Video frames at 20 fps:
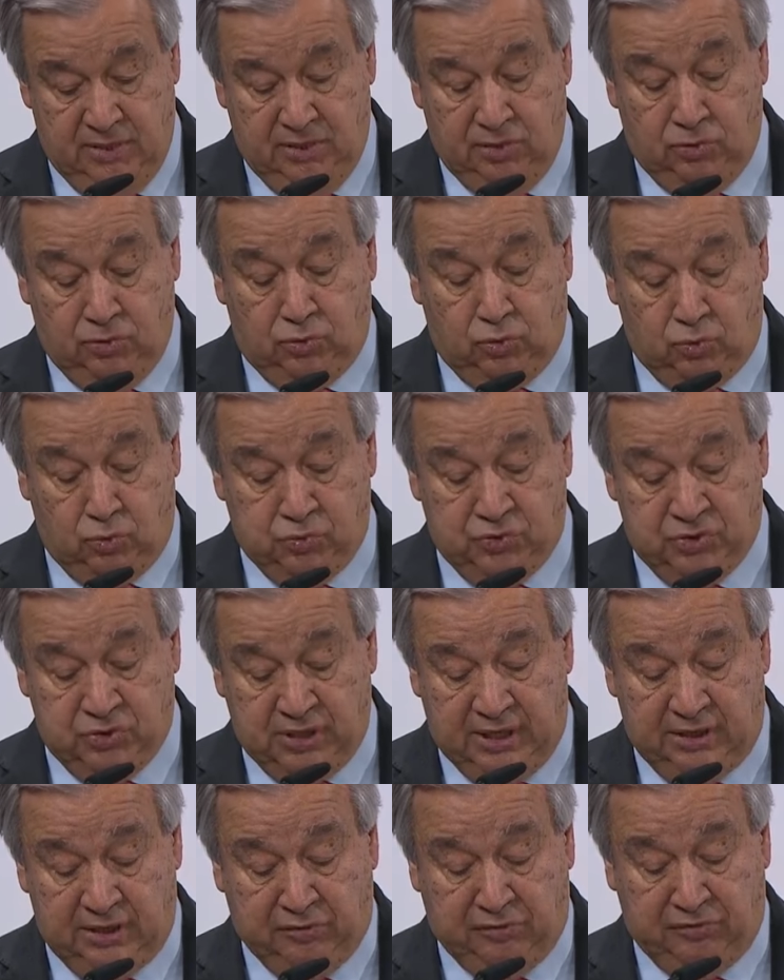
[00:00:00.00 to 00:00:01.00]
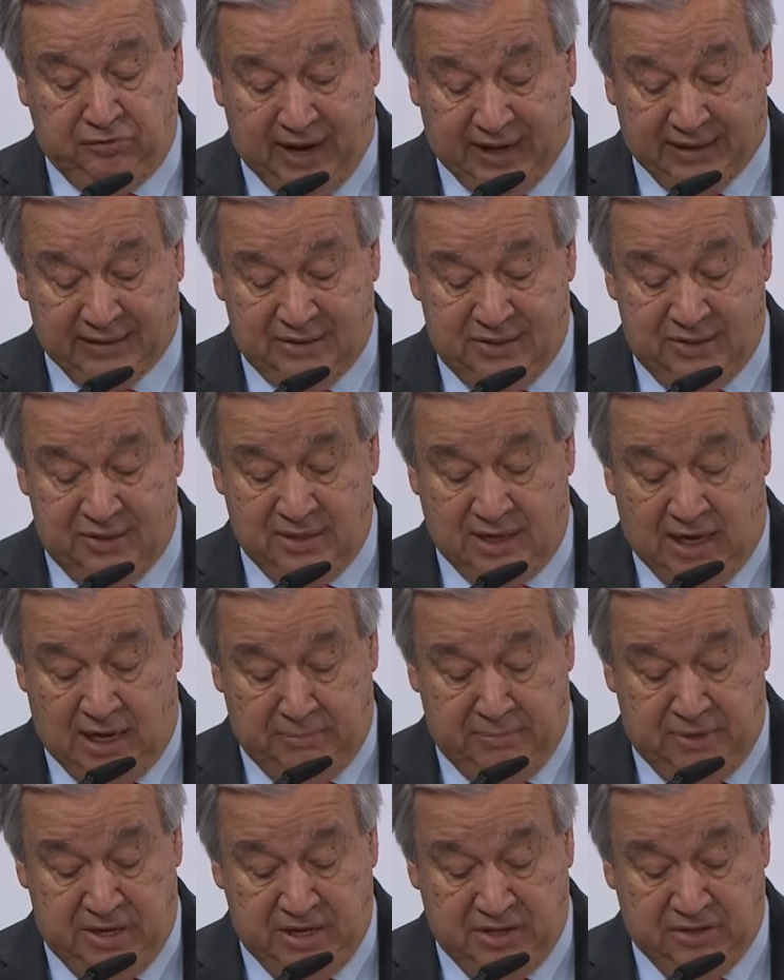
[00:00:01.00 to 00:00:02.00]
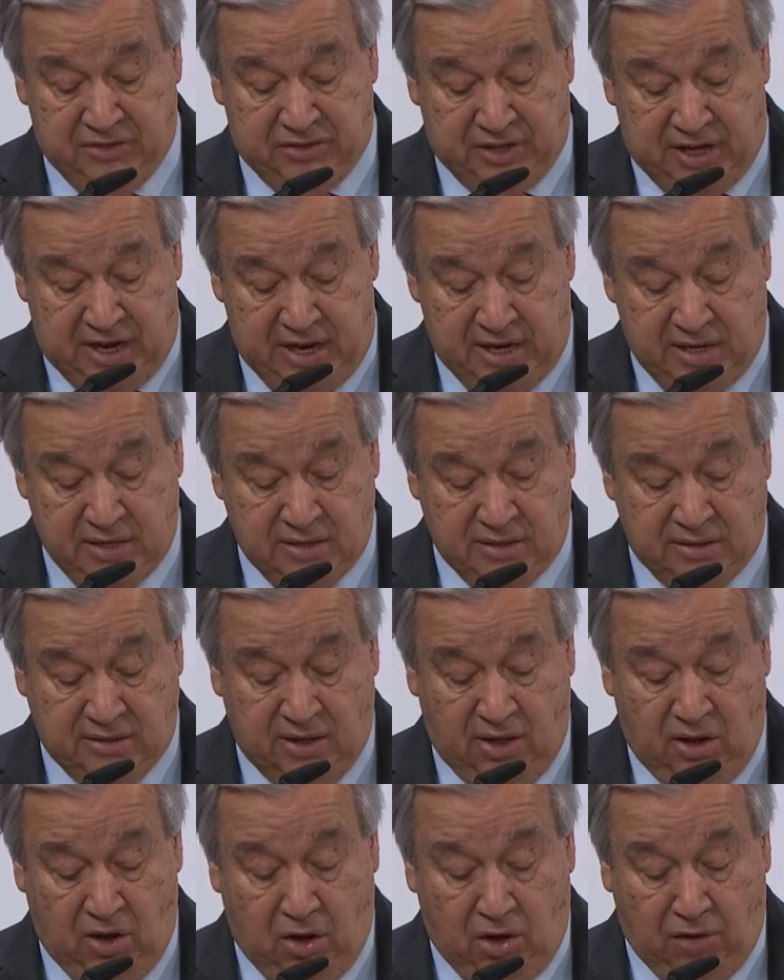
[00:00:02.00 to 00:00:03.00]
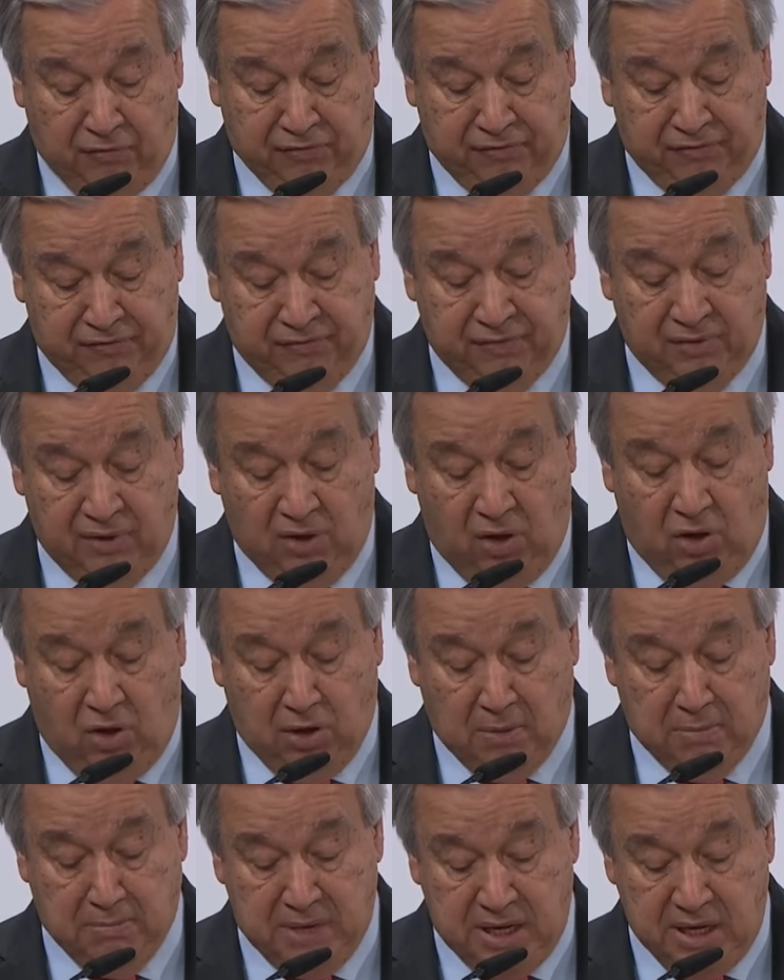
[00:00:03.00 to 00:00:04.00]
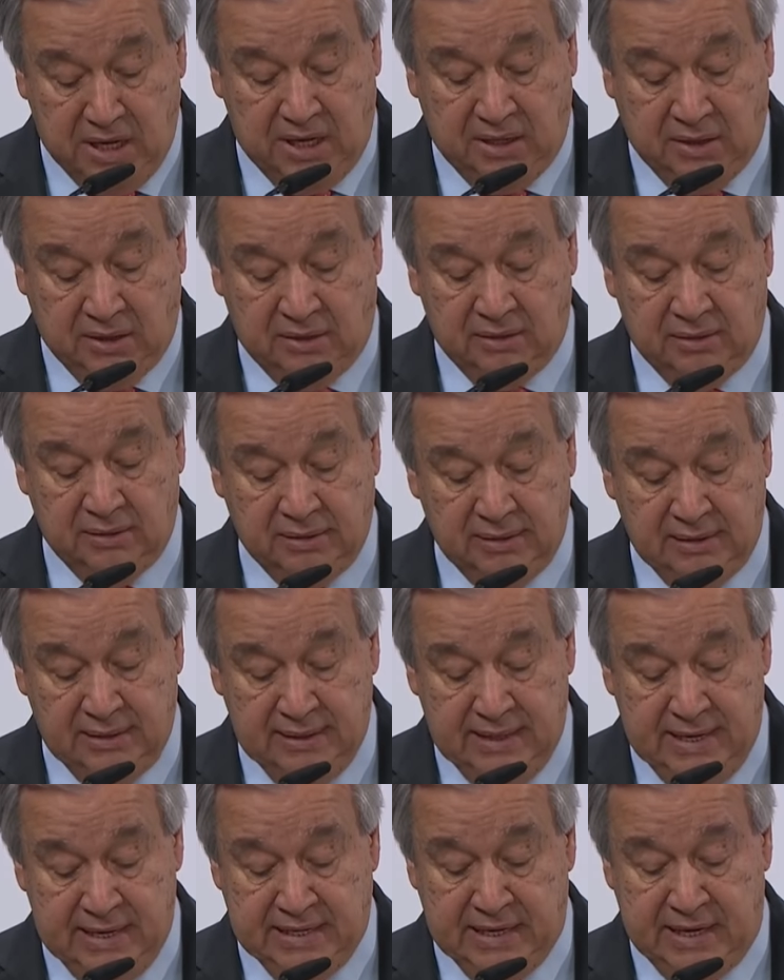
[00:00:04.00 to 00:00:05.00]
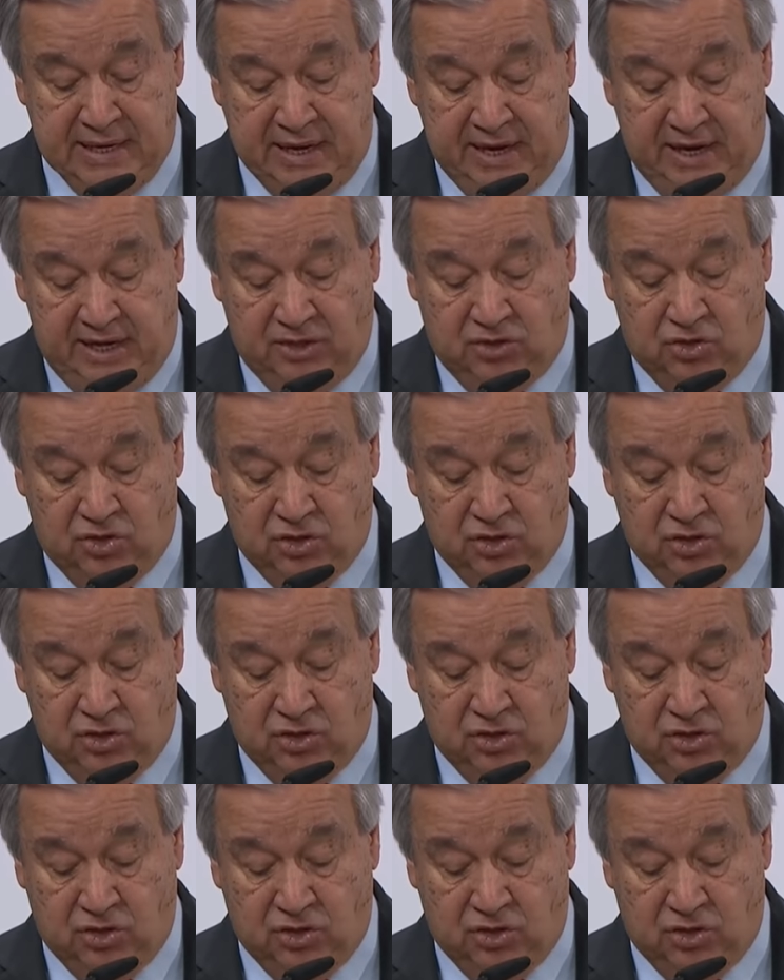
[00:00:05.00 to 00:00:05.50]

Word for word: Les vérités et les faits perdent tout leur sens à l'ère des deepfakes et de la désinformation.